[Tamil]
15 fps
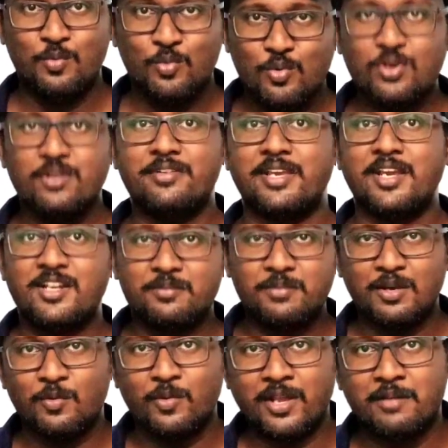மூணு
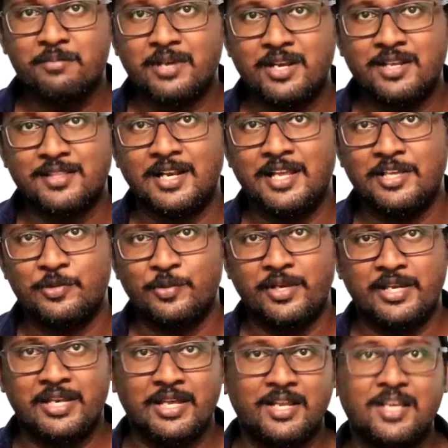விக்கெட்டுமே ஒரே மாதிரி தலையை
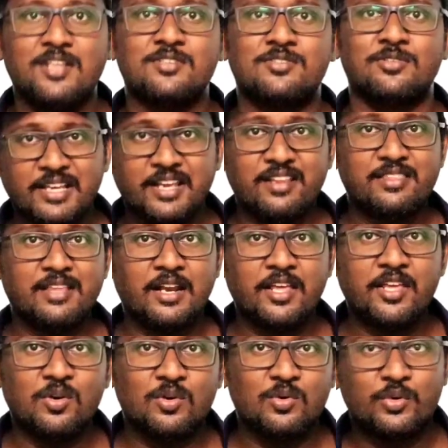தூக்கிட்டாரு சரி
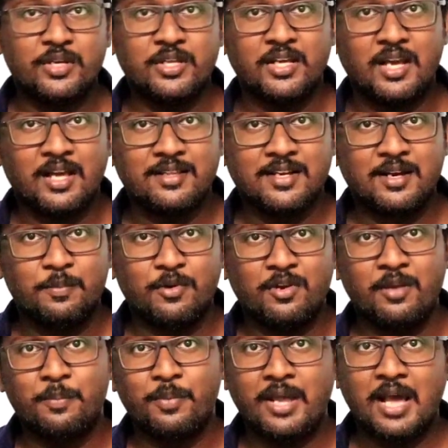தலையும் அவுட்டு
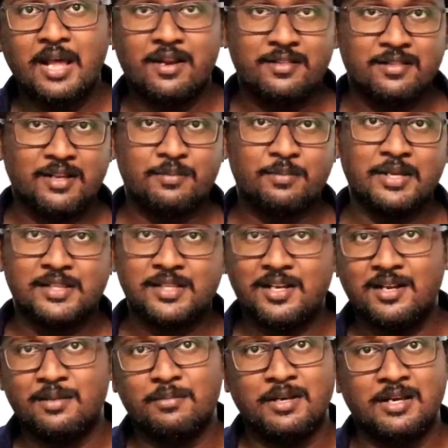அதுக்கப்புறம் இப்போ யார் இருந்தான்னு பார்த்தா
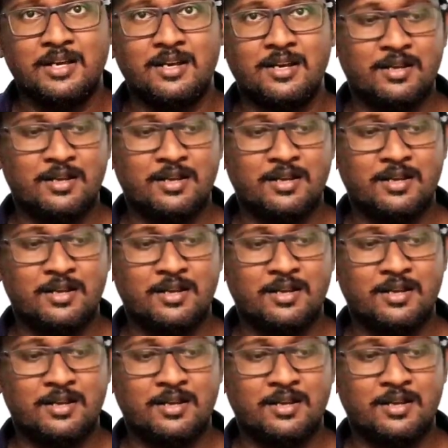நம்ம